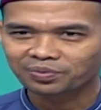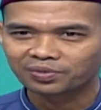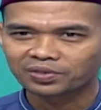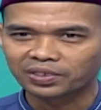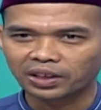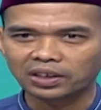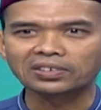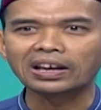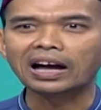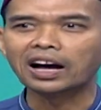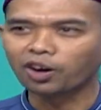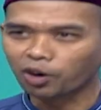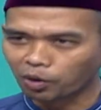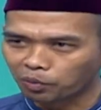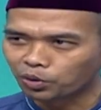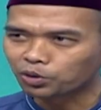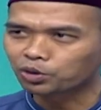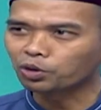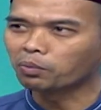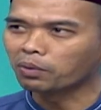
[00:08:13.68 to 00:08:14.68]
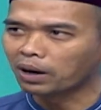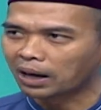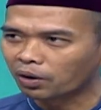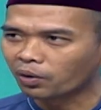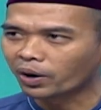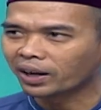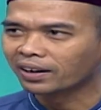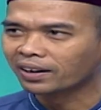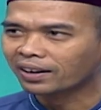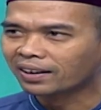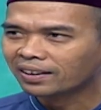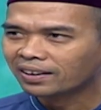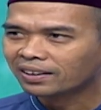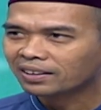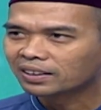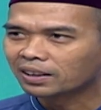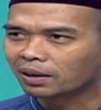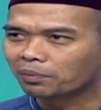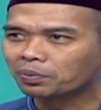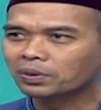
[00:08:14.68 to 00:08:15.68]
Saya sanggup untuk melawan,
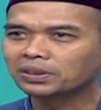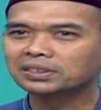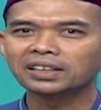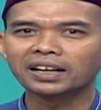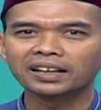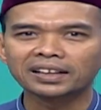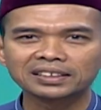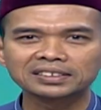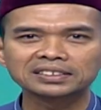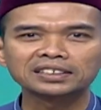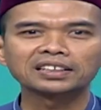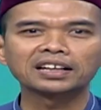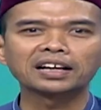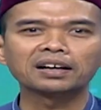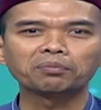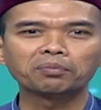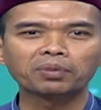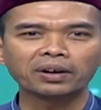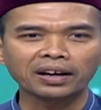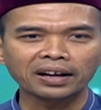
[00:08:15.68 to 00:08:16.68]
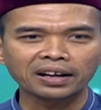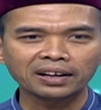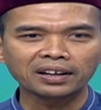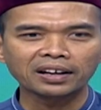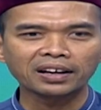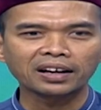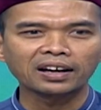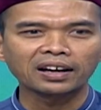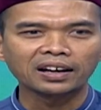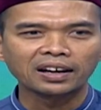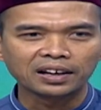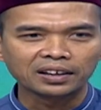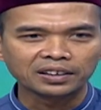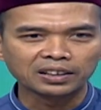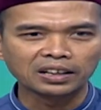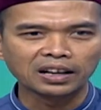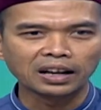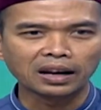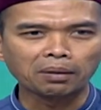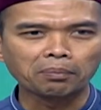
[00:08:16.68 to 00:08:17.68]
tapi saya sedang berada
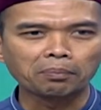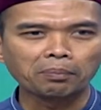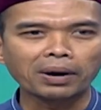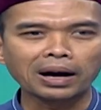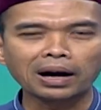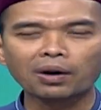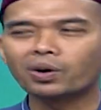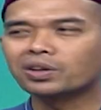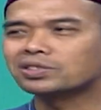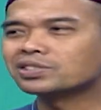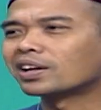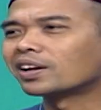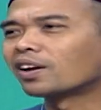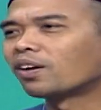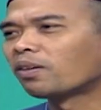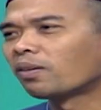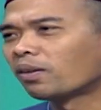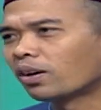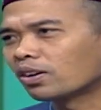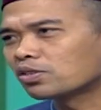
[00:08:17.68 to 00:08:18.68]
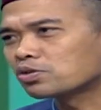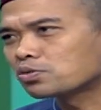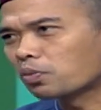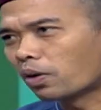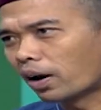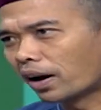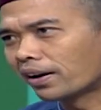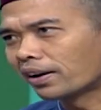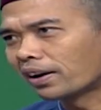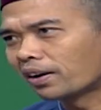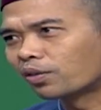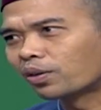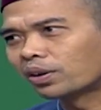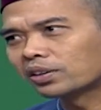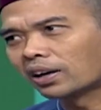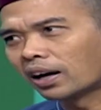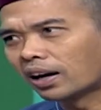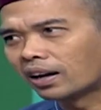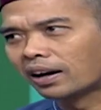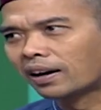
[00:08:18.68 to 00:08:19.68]
di dalam pengawasan Allah Subhanahu wa
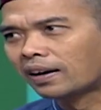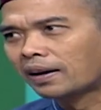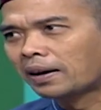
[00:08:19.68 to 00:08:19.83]
taala.